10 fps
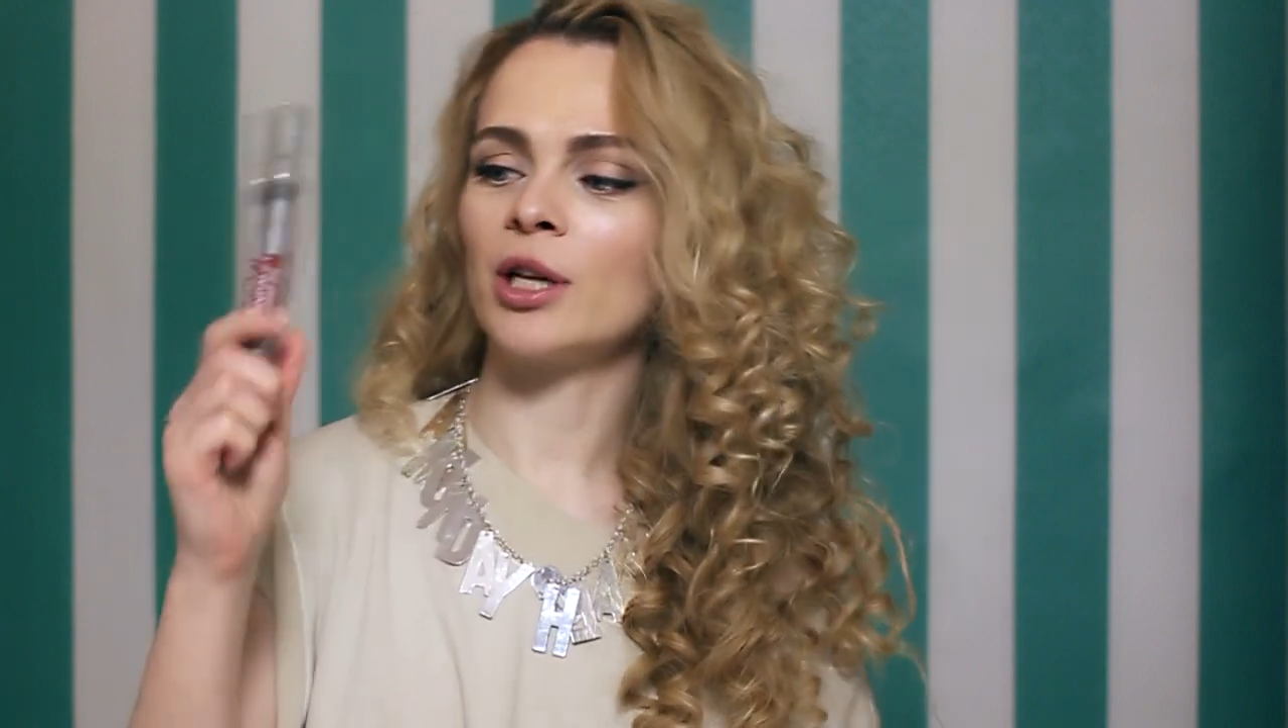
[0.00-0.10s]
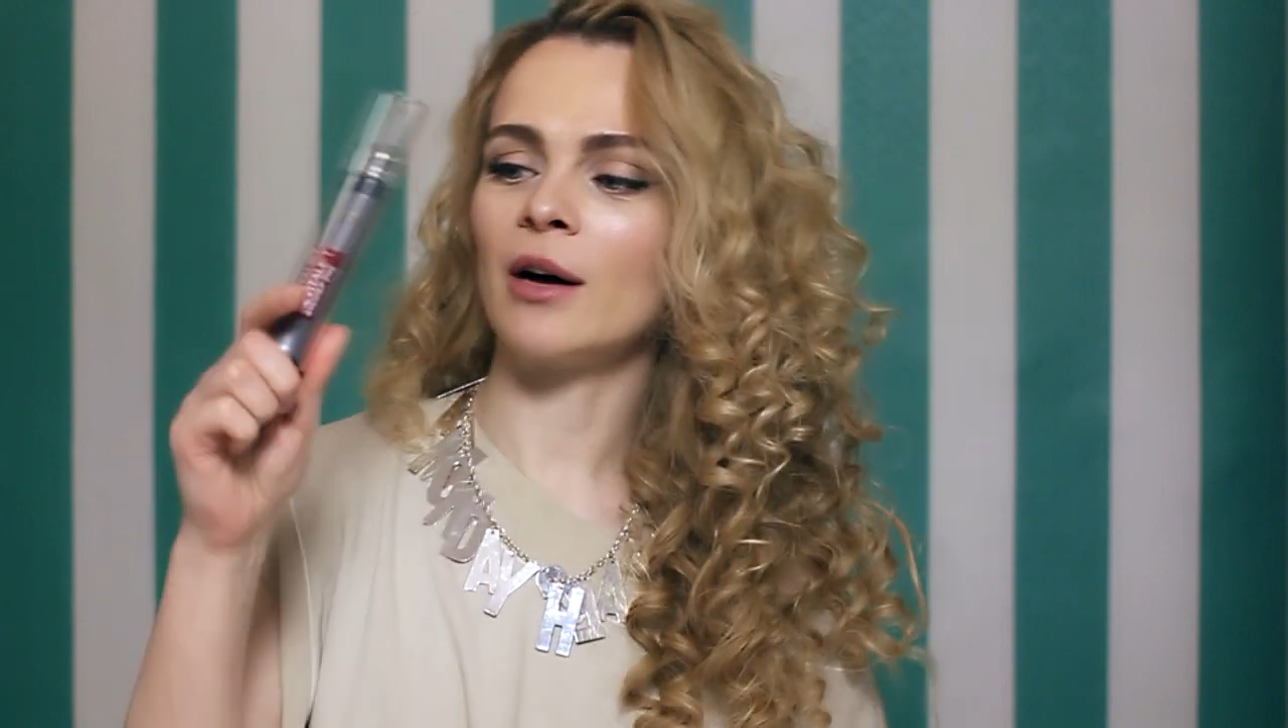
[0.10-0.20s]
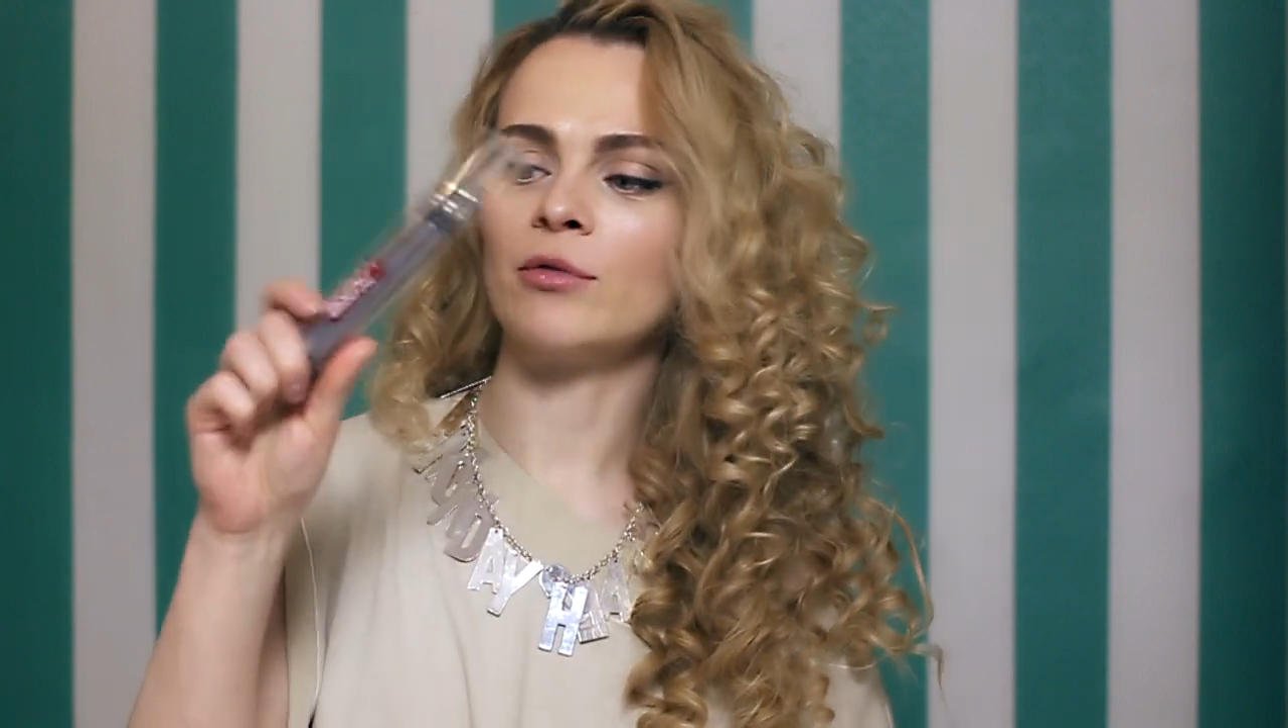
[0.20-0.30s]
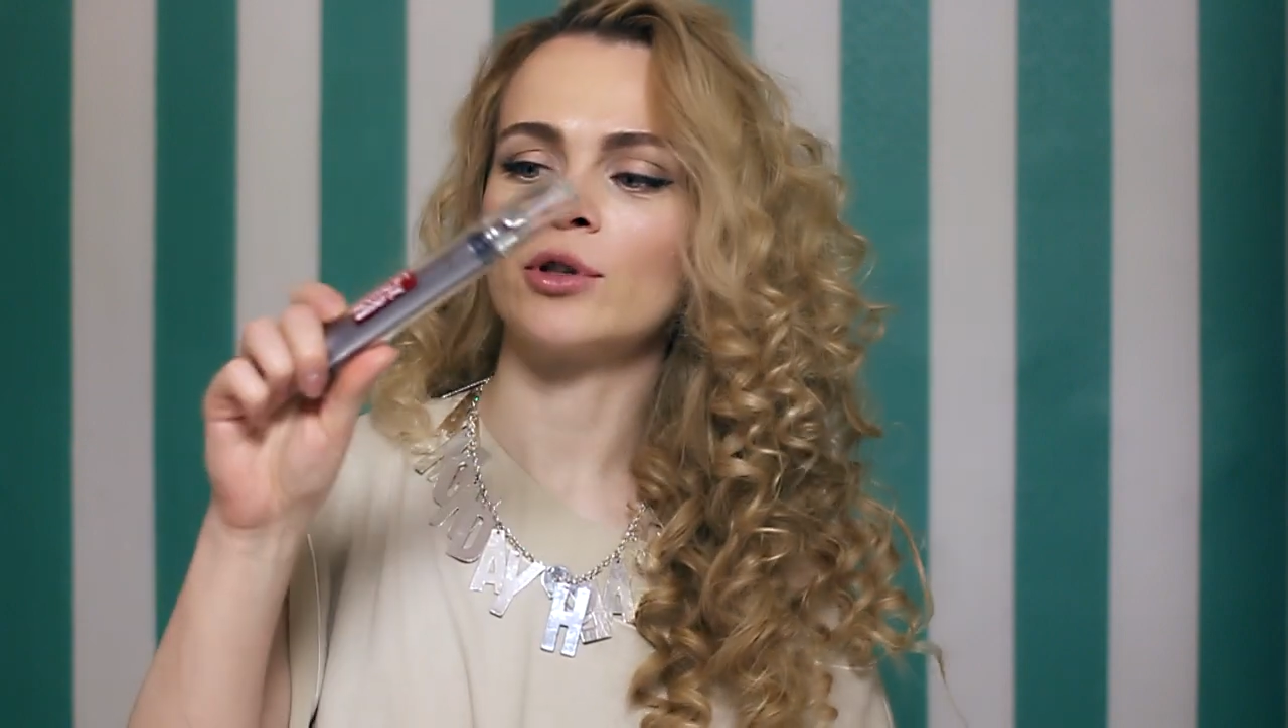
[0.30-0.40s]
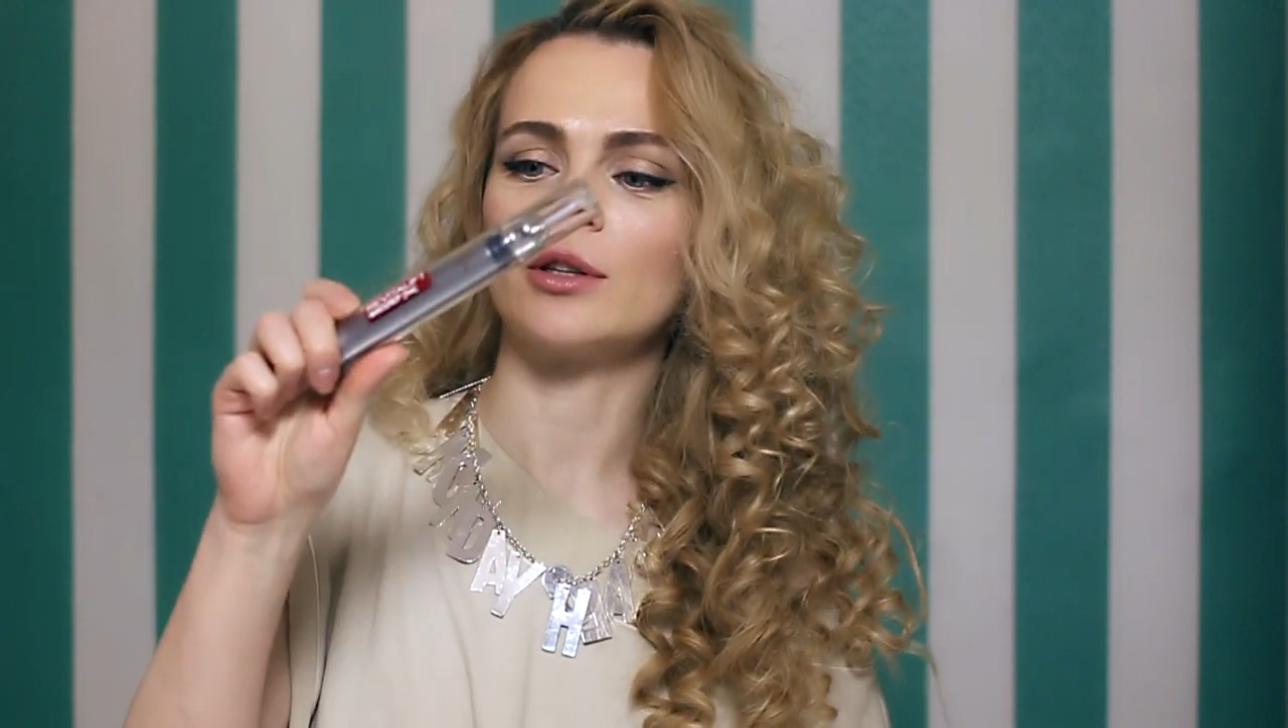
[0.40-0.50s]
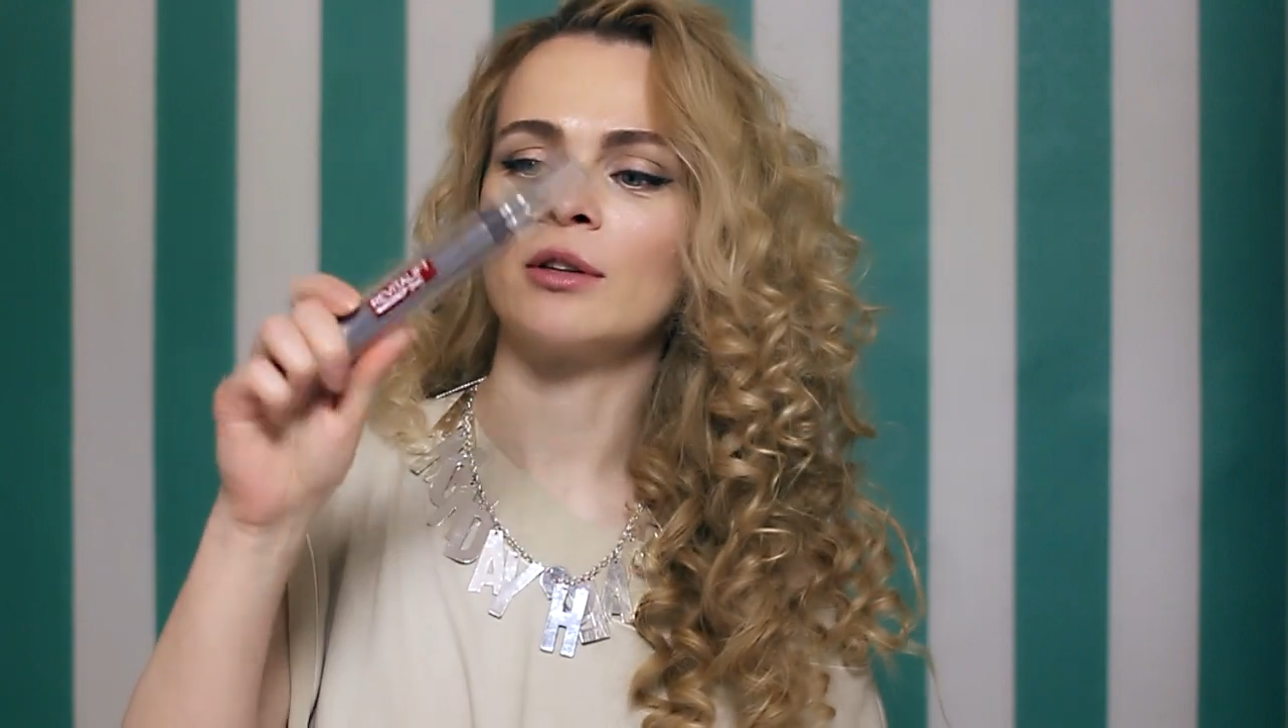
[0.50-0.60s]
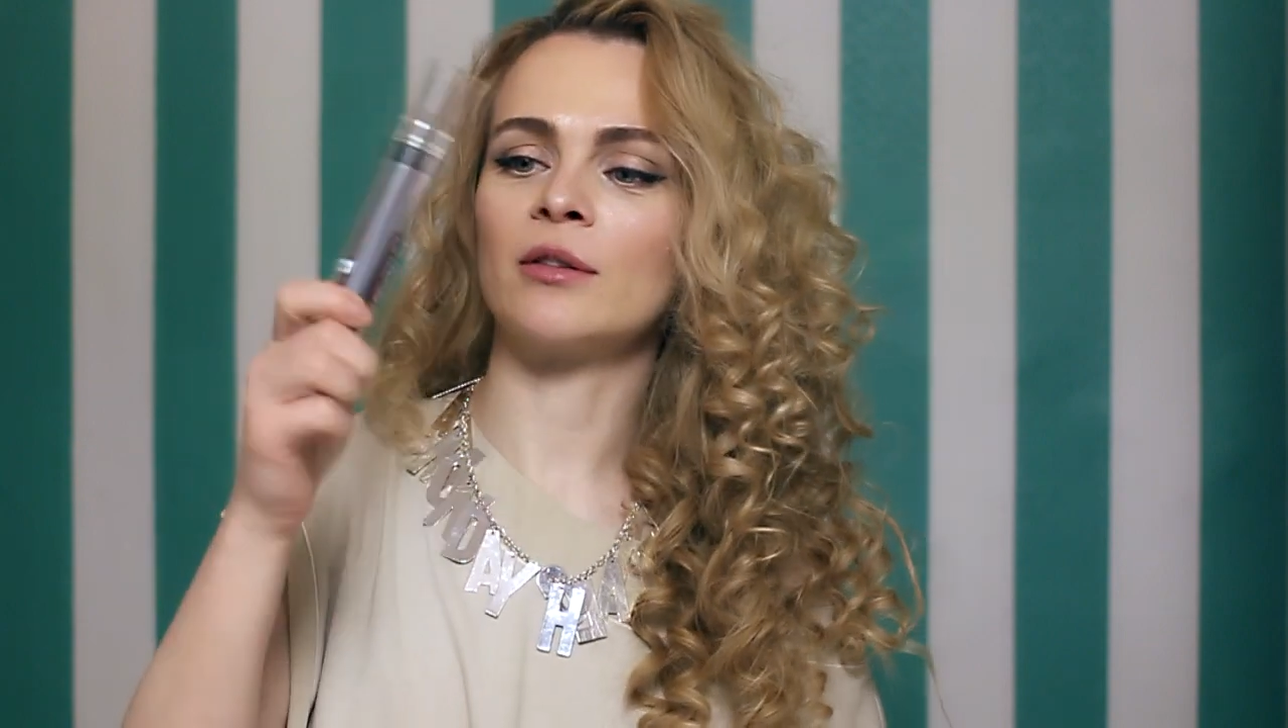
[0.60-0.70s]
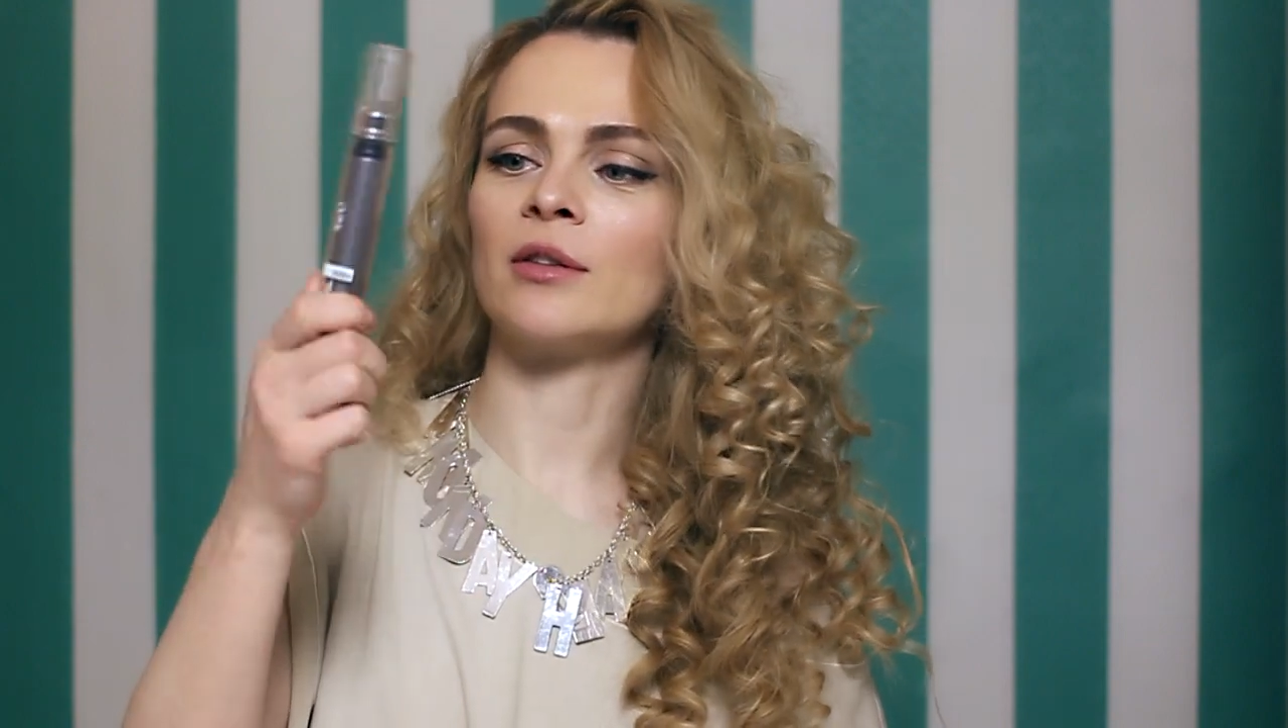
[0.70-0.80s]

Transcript: на вот вот этот